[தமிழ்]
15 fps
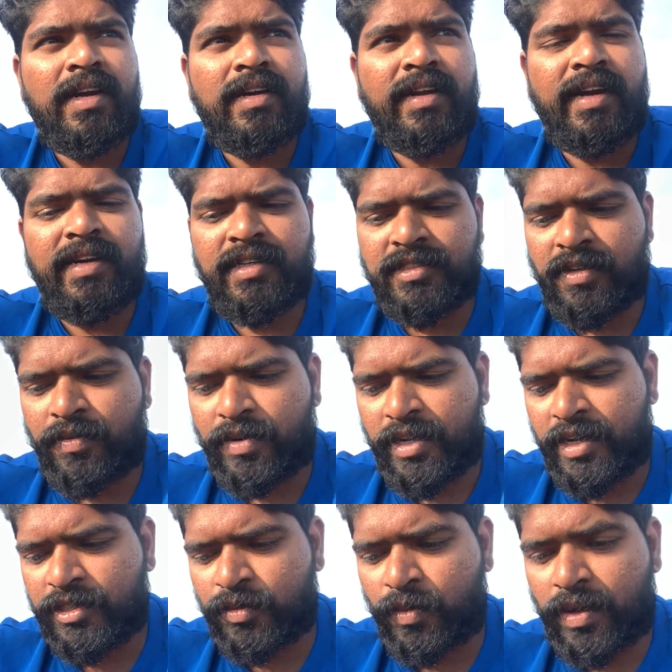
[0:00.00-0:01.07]
ட்ரைனர்ஸ் அவங்கள
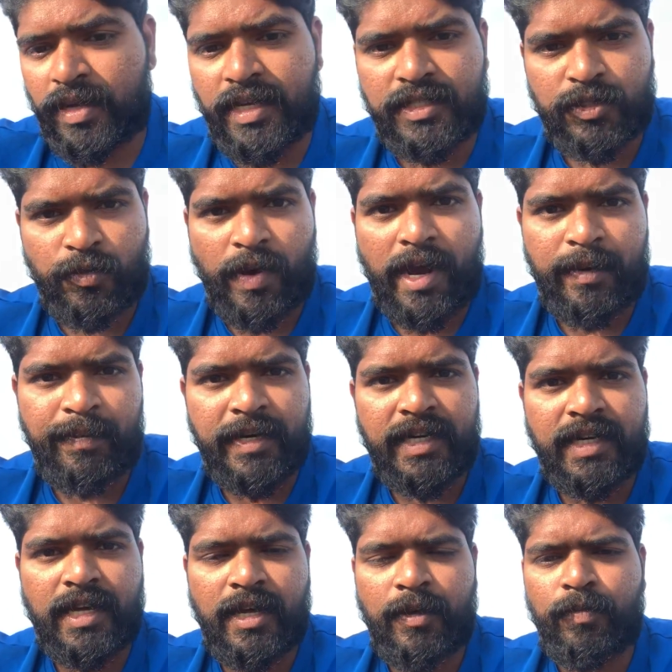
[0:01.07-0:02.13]
என்ன சொல்லுவாங்க ஸ்குவாட்
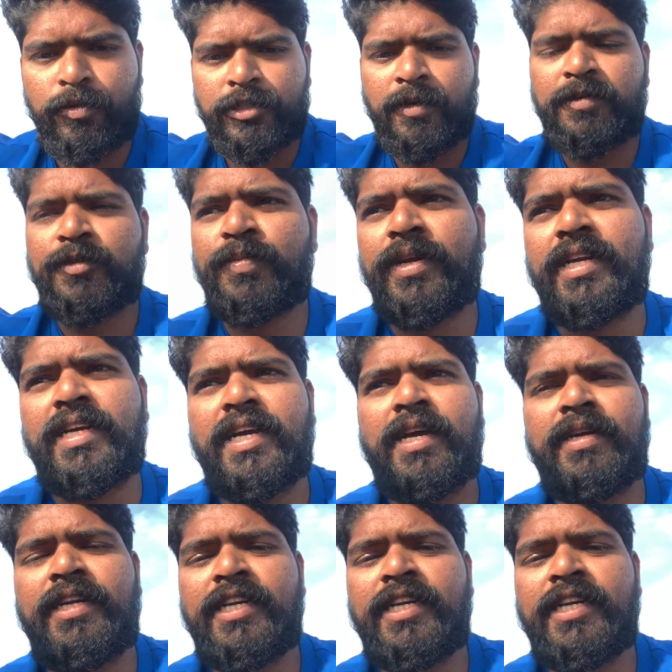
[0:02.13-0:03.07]
பண்ணுங்கள் புஷ்அப்ஸ் பண்ணுங்கள்